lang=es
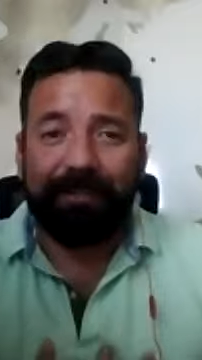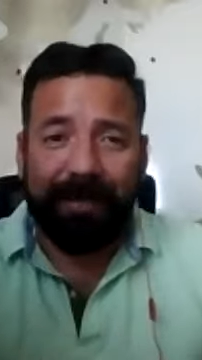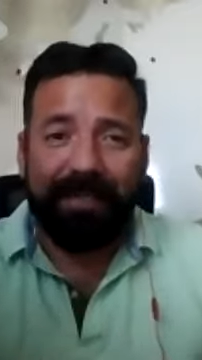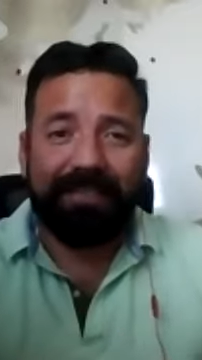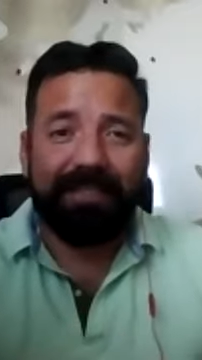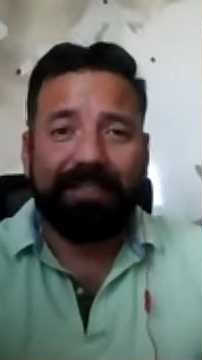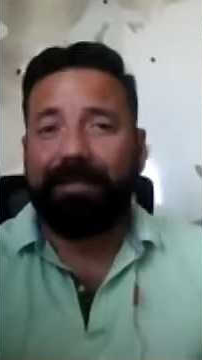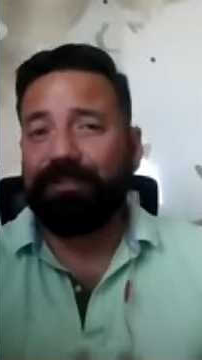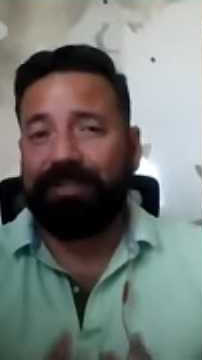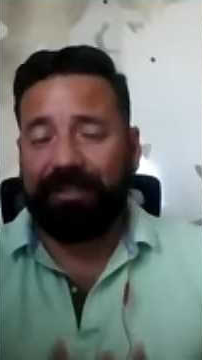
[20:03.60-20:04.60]
países,
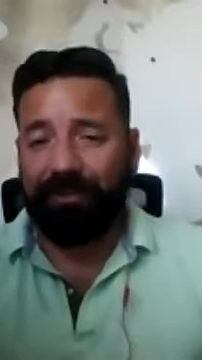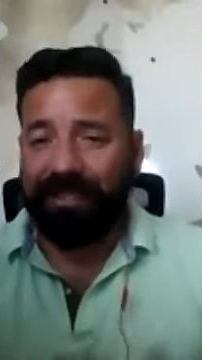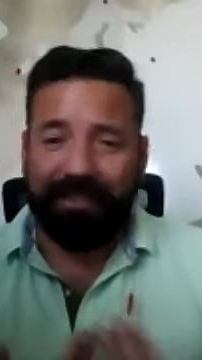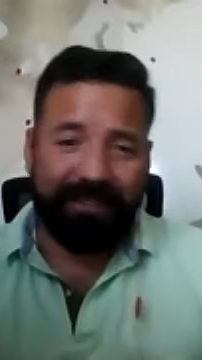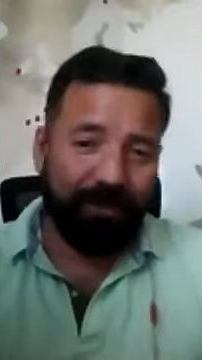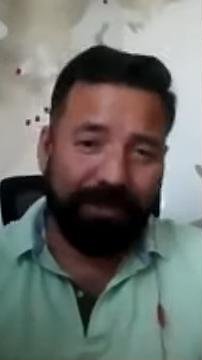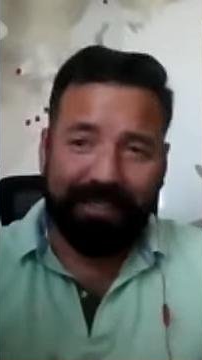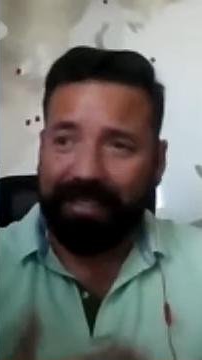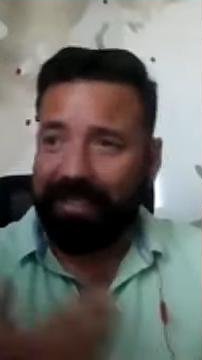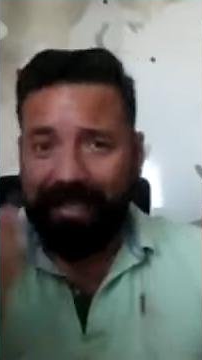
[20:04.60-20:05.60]
diversos sectores, así como
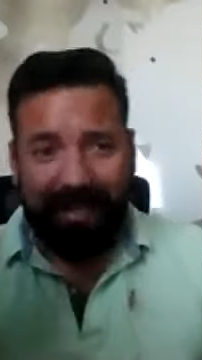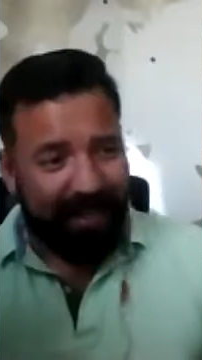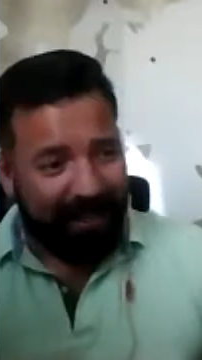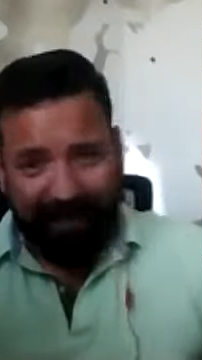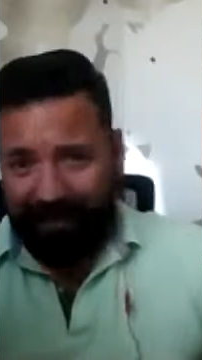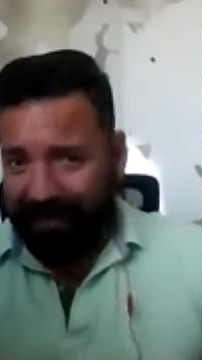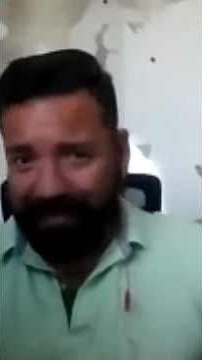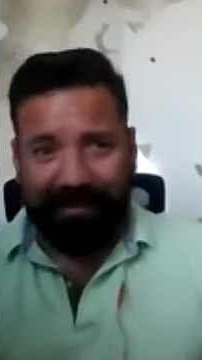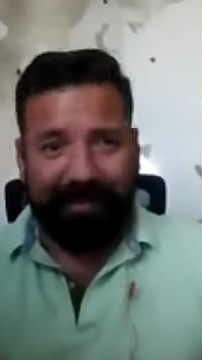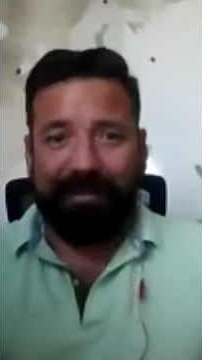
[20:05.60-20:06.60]
Isaac,
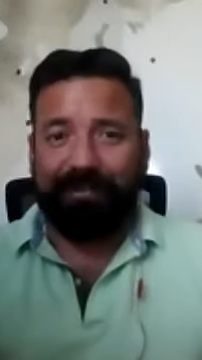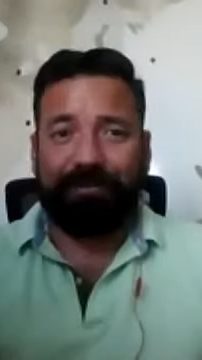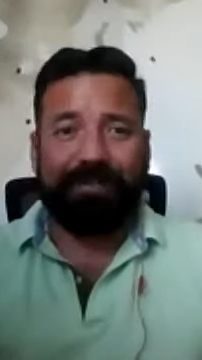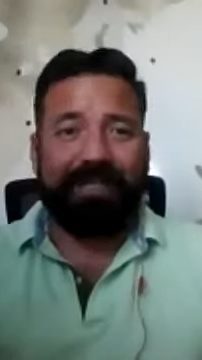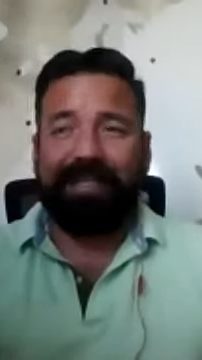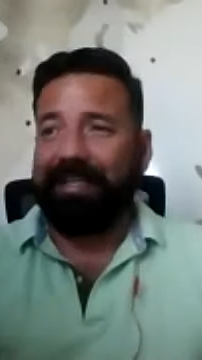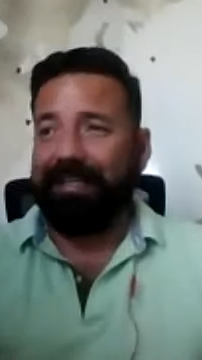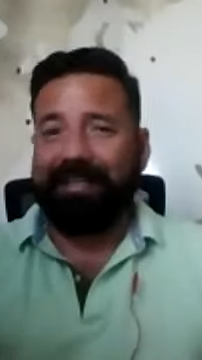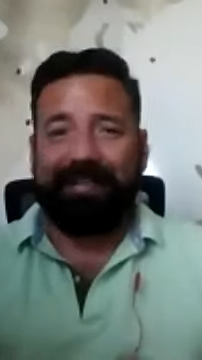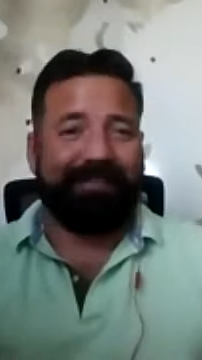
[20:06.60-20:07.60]
eh, le
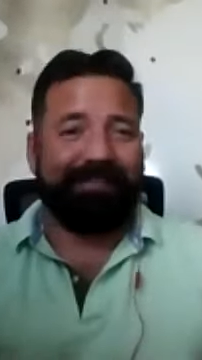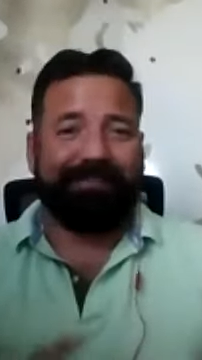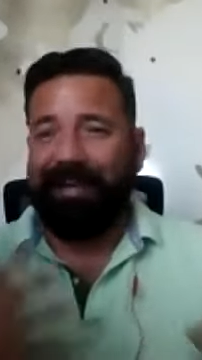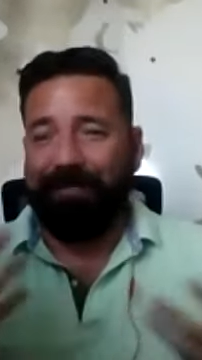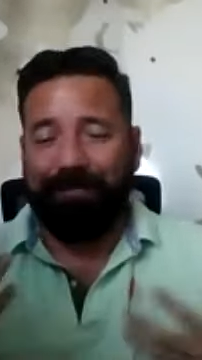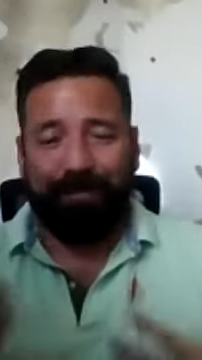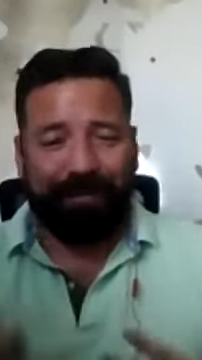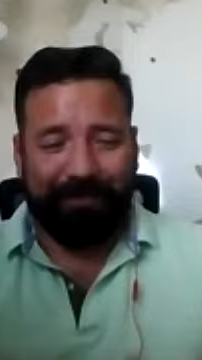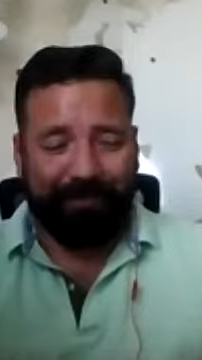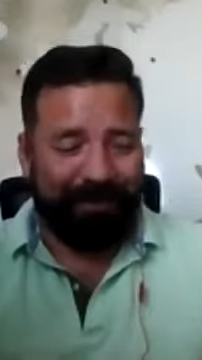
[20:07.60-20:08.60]
sucede a
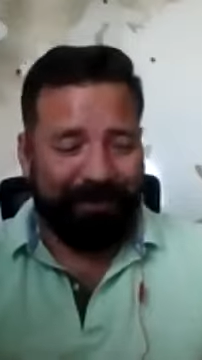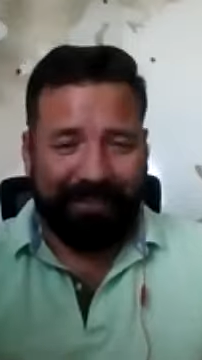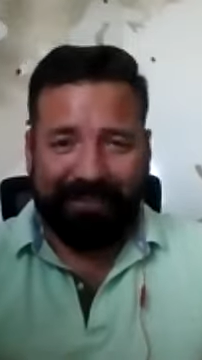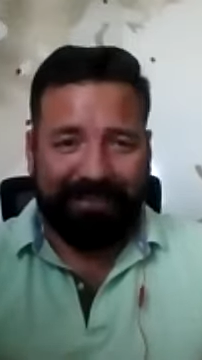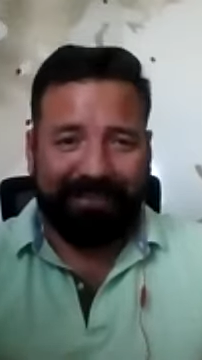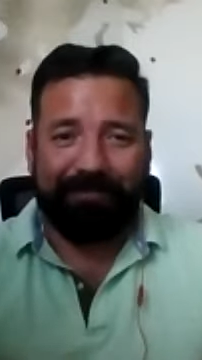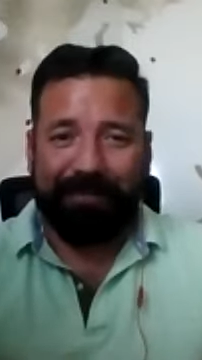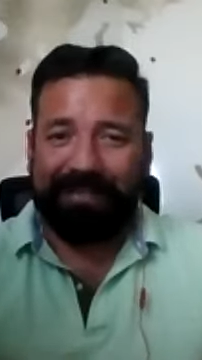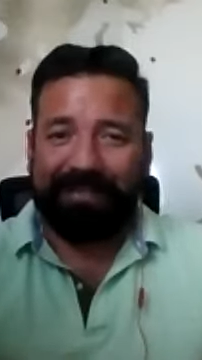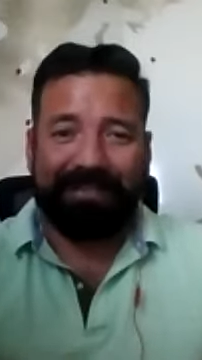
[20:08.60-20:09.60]
muchas personas en distintas
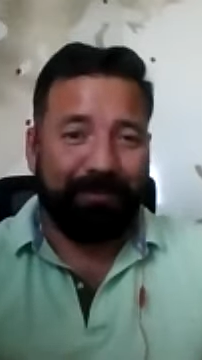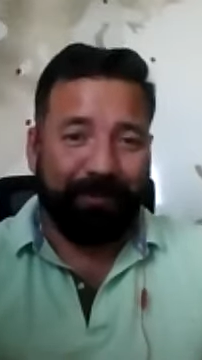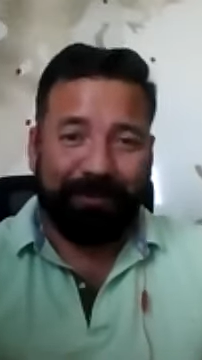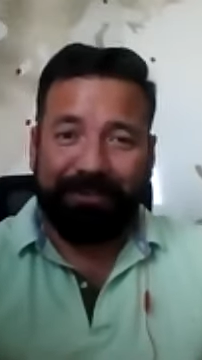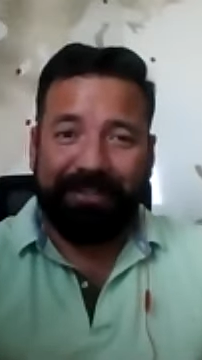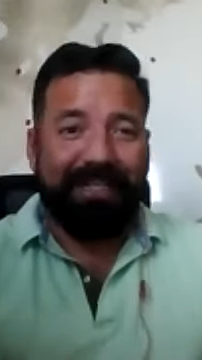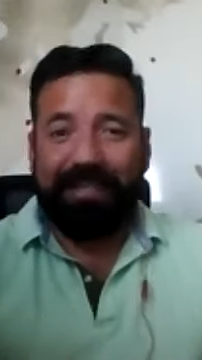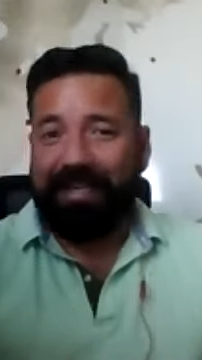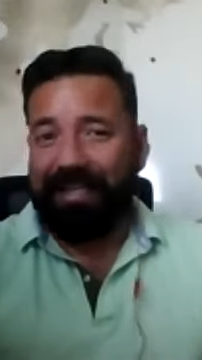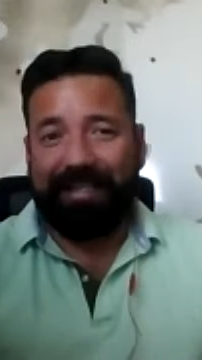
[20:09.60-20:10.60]
partes del mundo
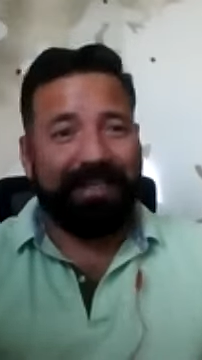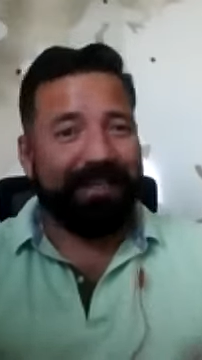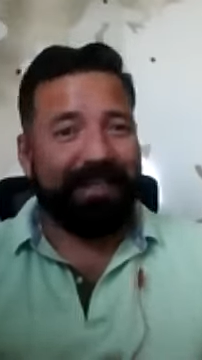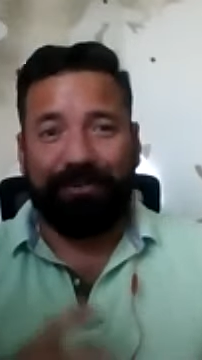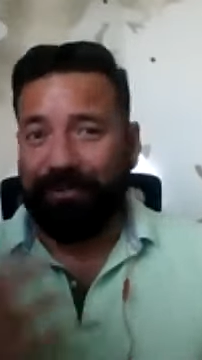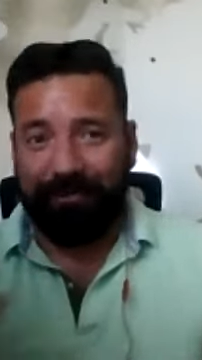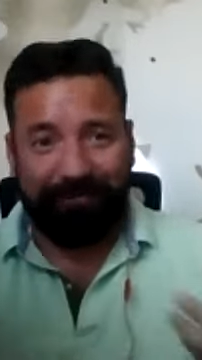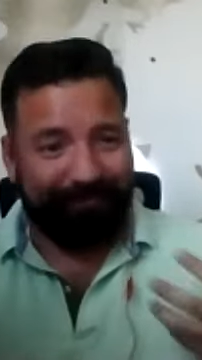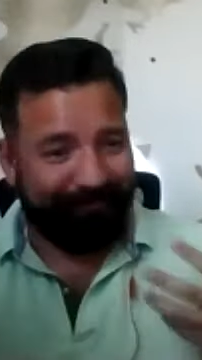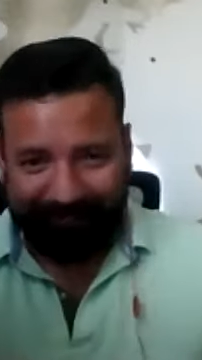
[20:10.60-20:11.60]
y cada quien
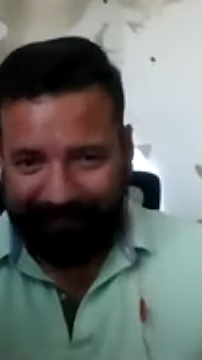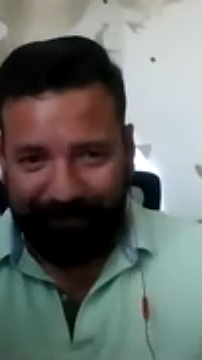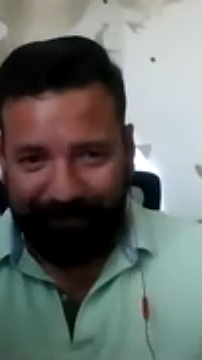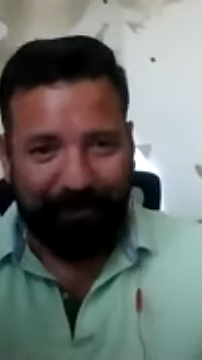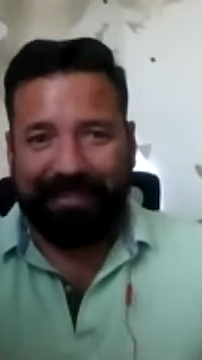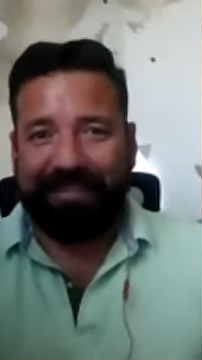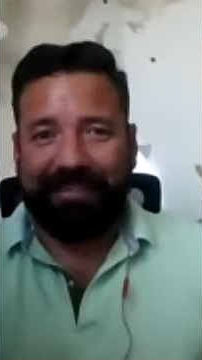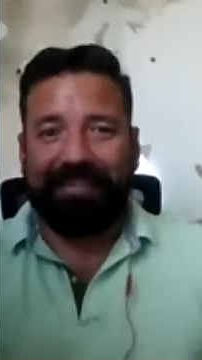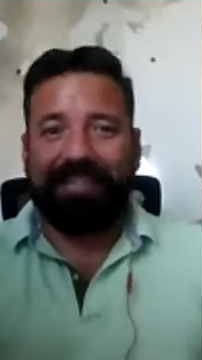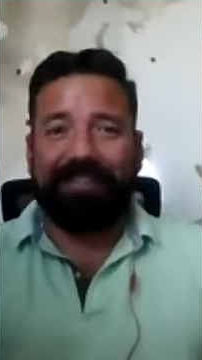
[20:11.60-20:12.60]
reaccionó de formas
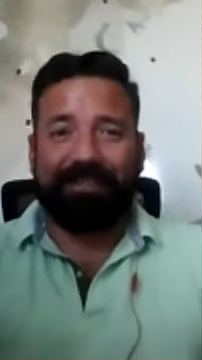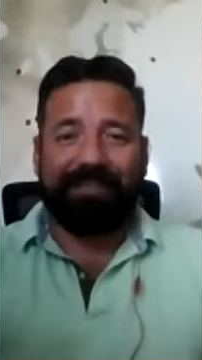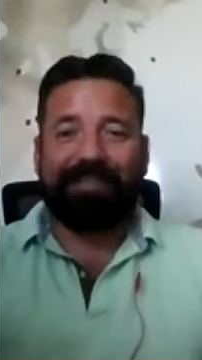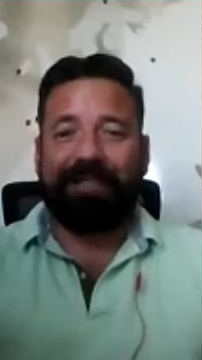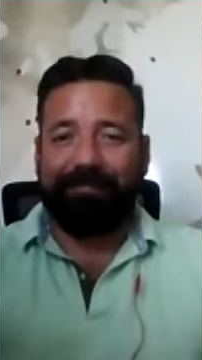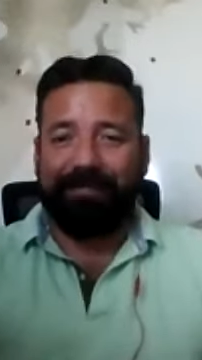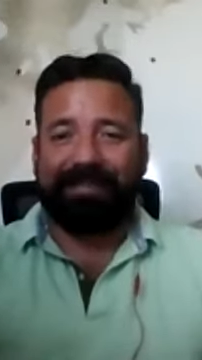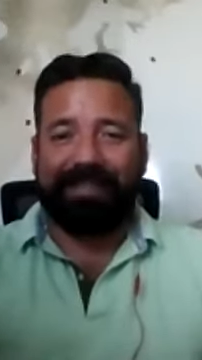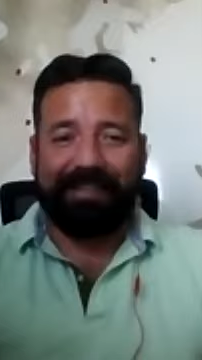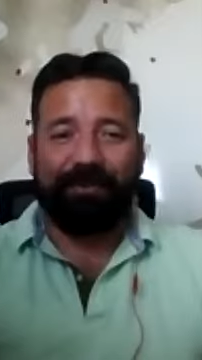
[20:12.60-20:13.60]
distintas, entonces hay
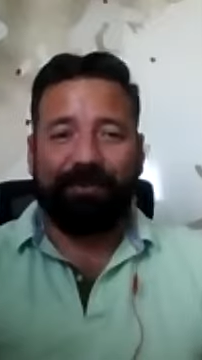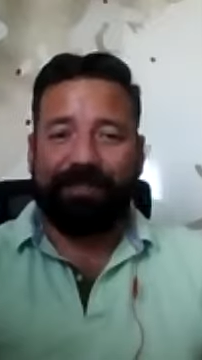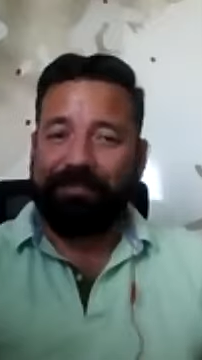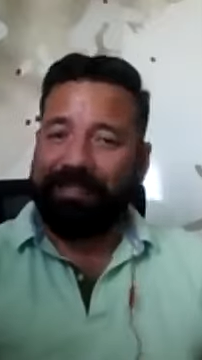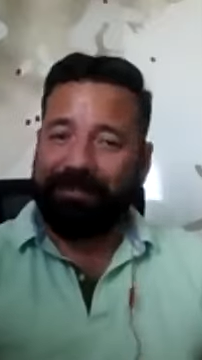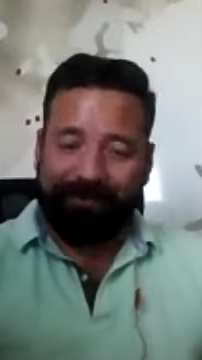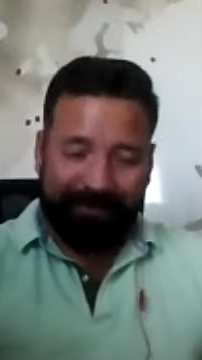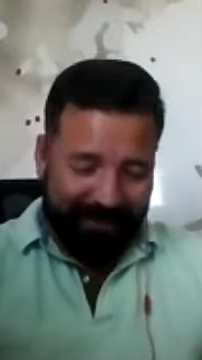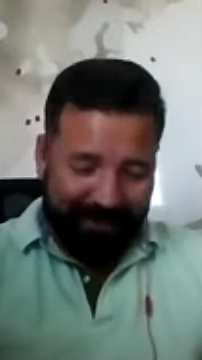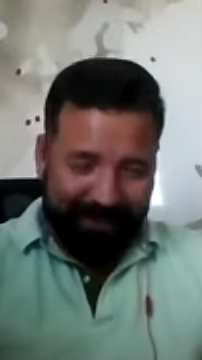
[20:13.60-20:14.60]
bastante conocimiento.